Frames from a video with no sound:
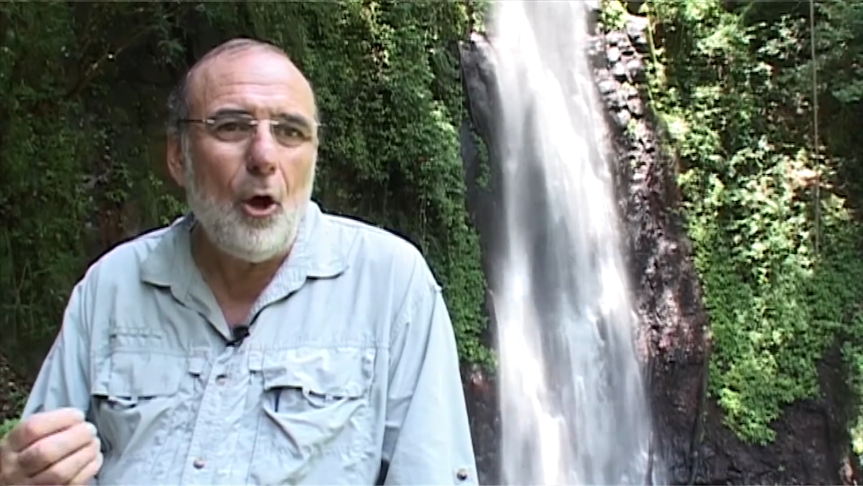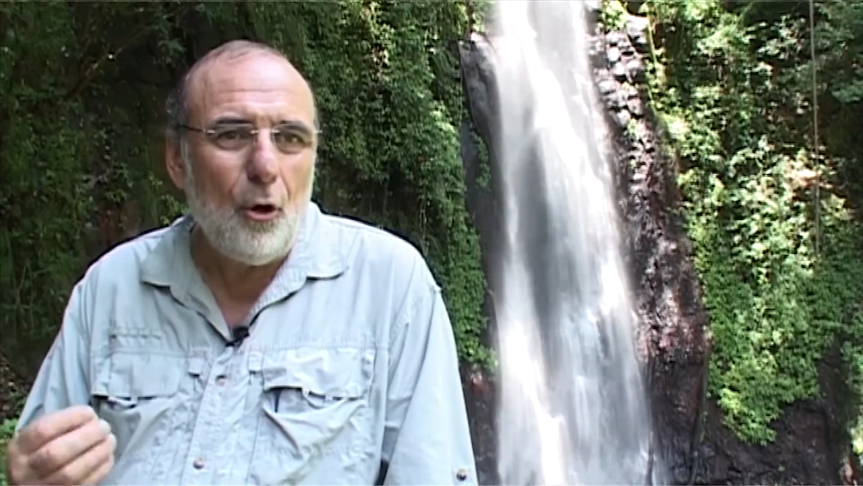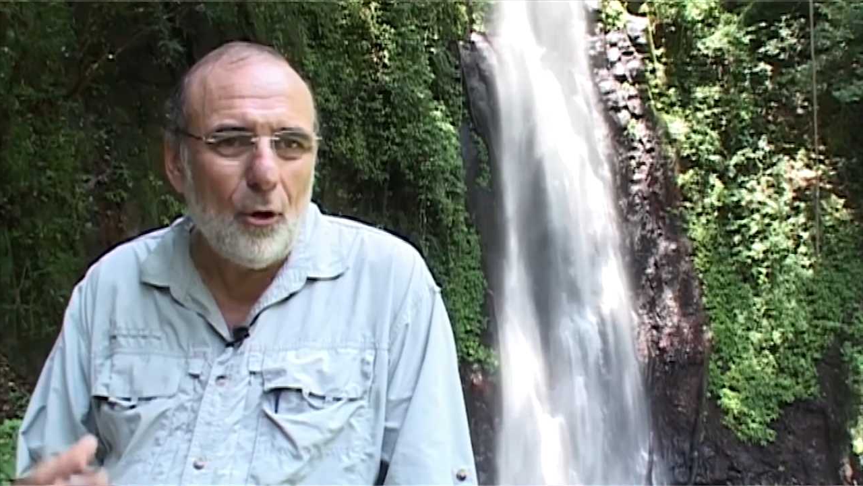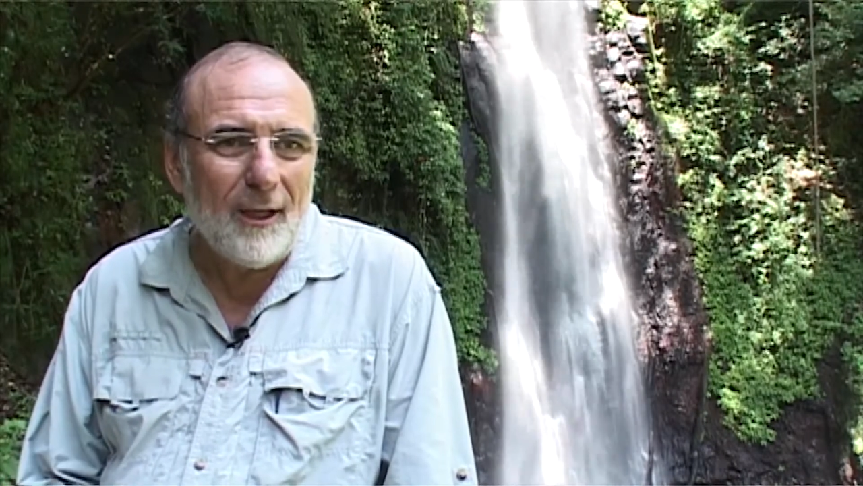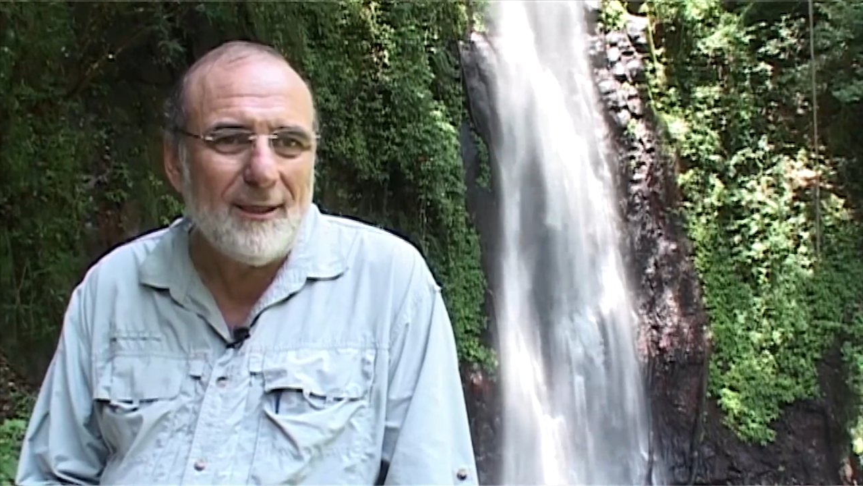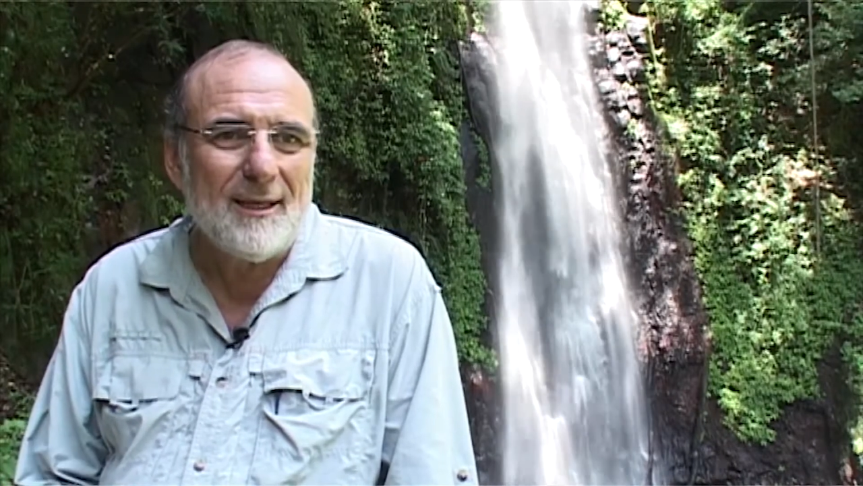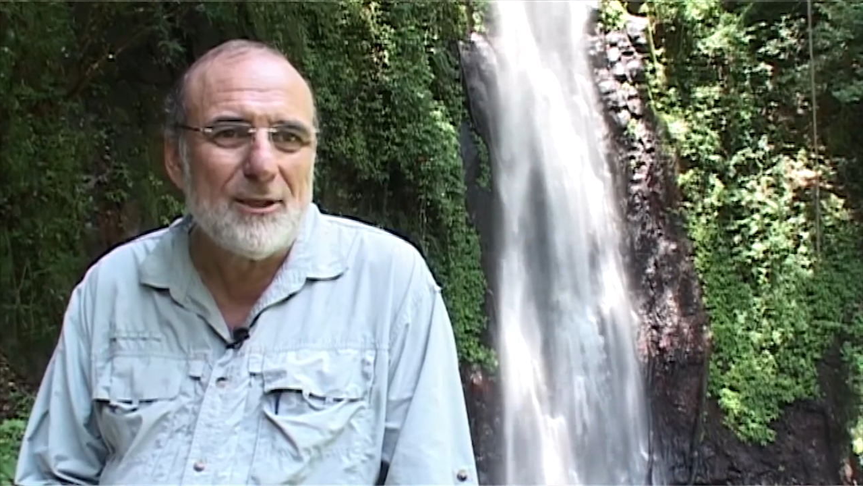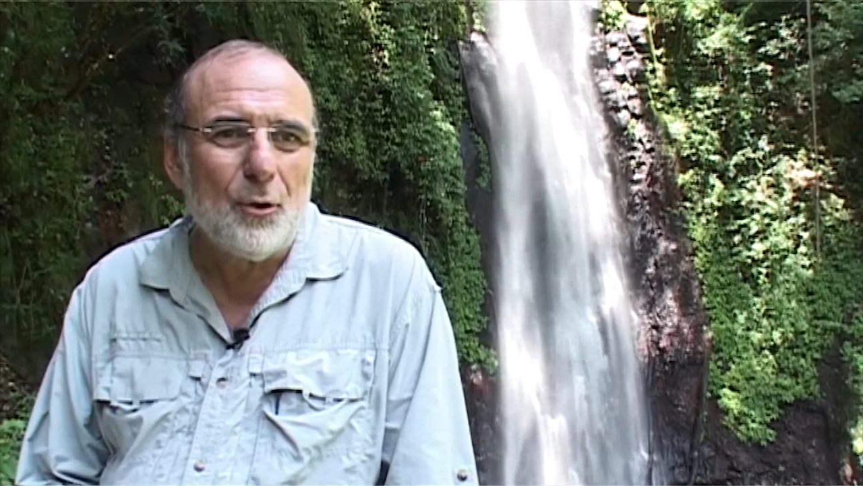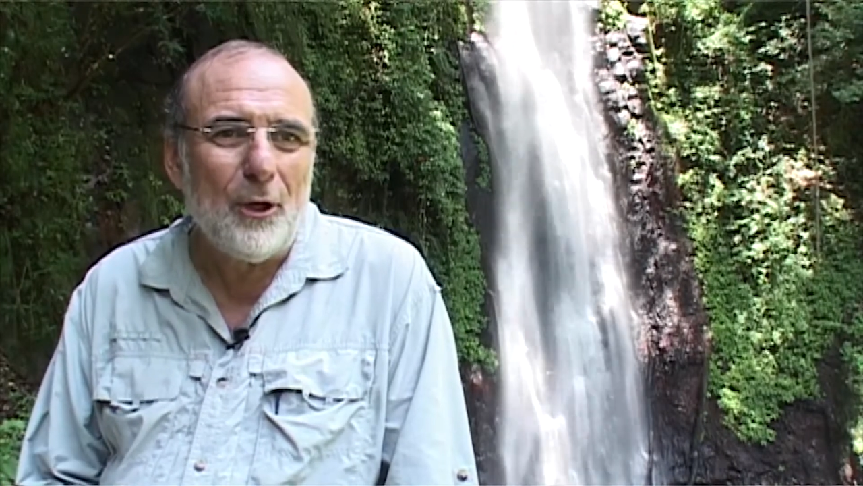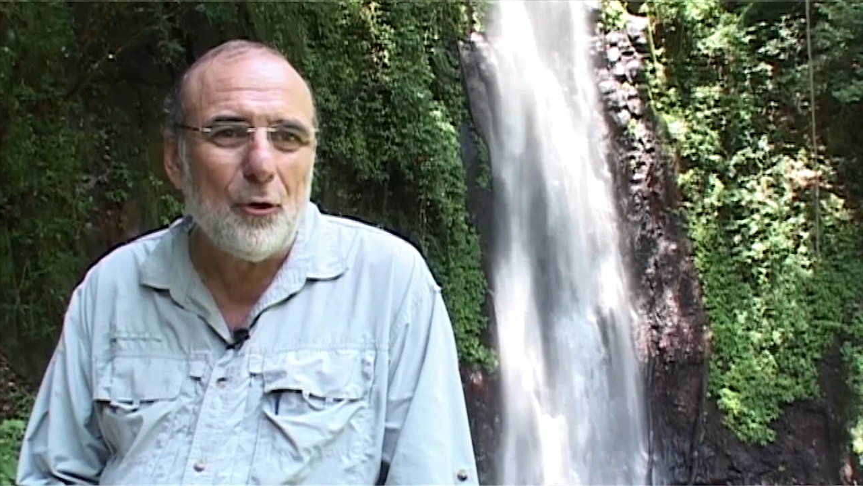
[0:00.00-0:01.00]

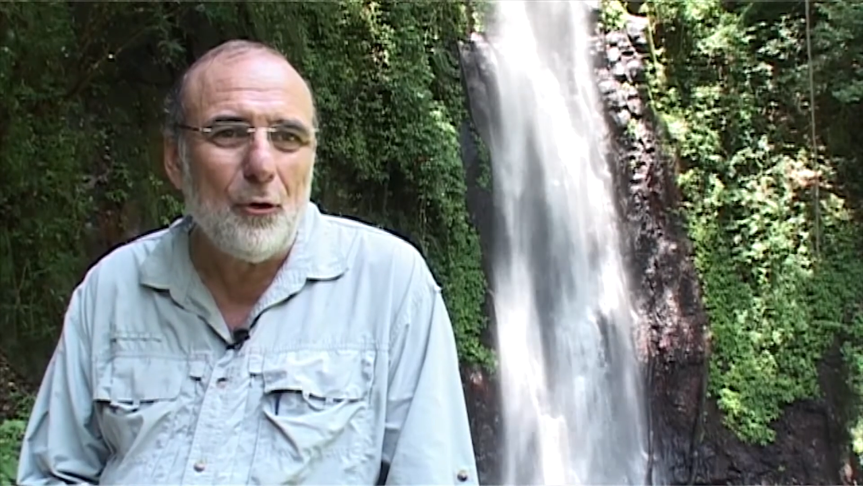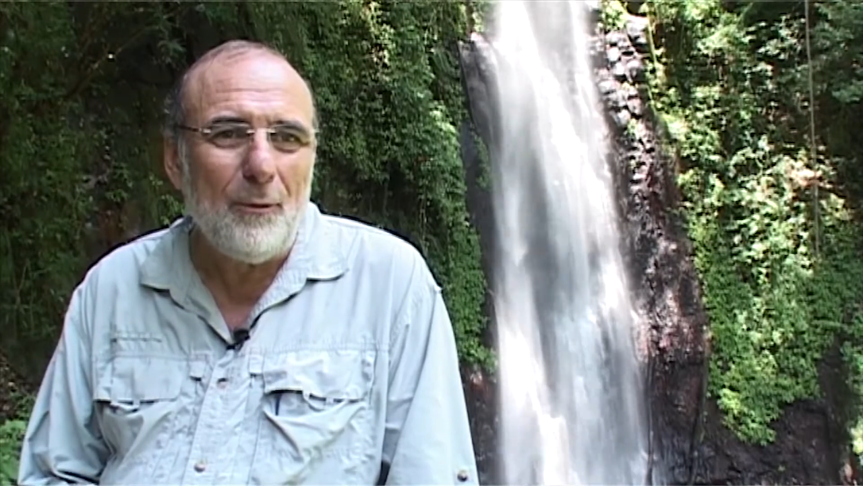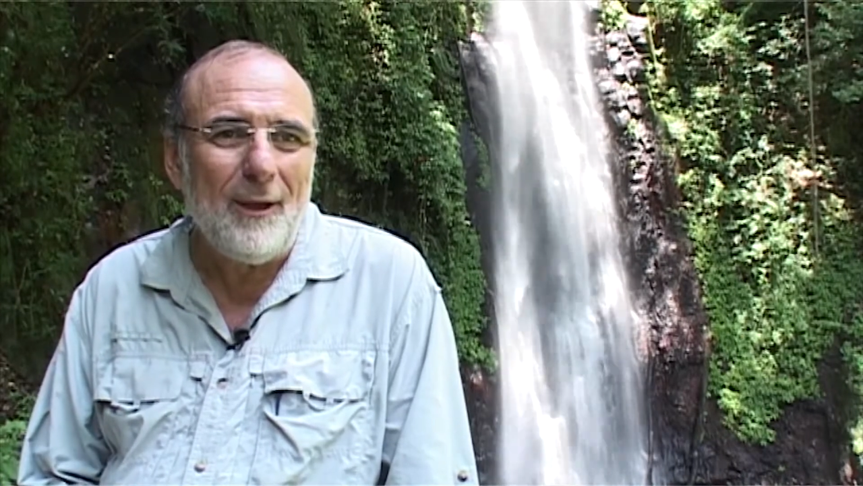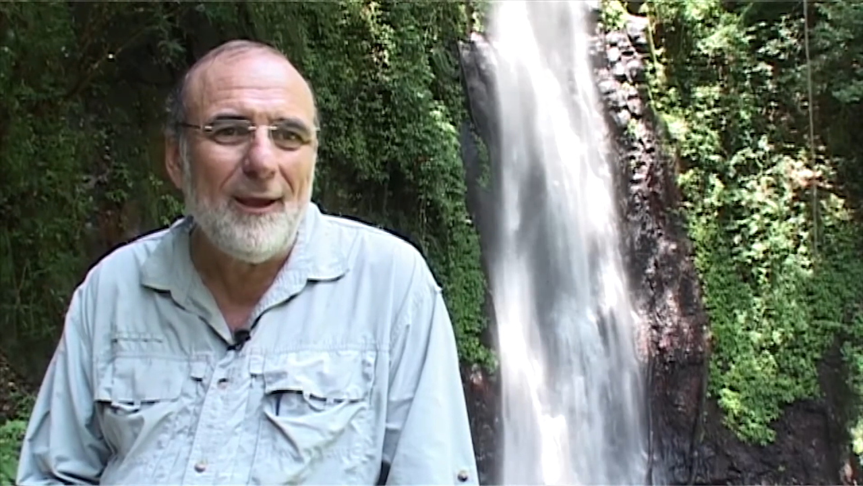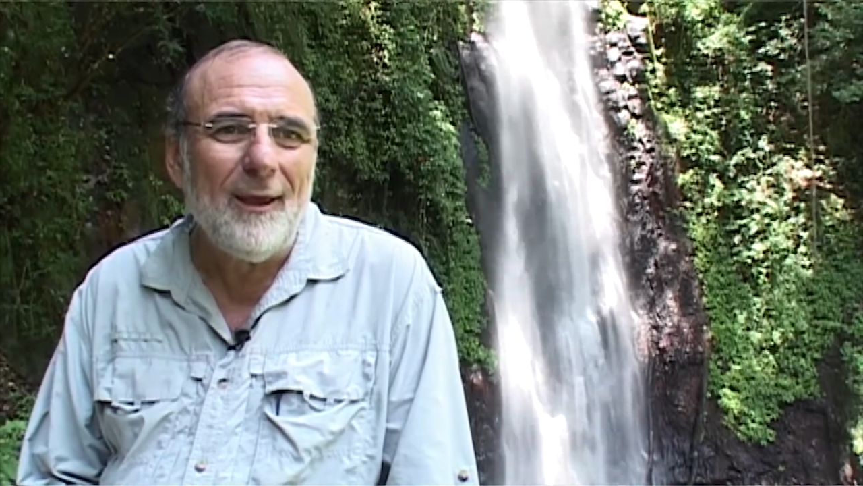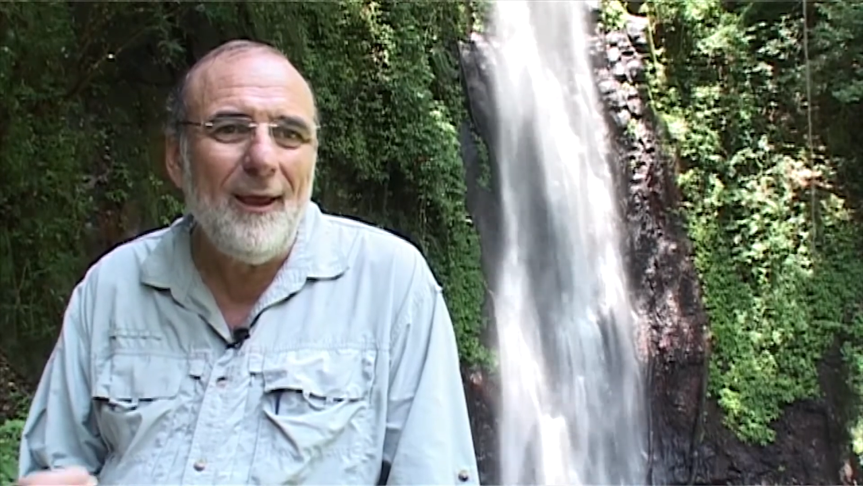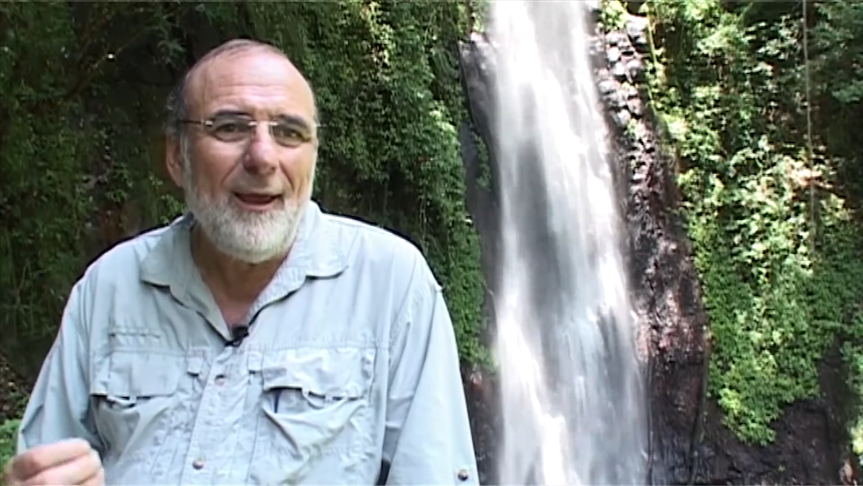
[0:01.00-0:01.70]
l'organisation économique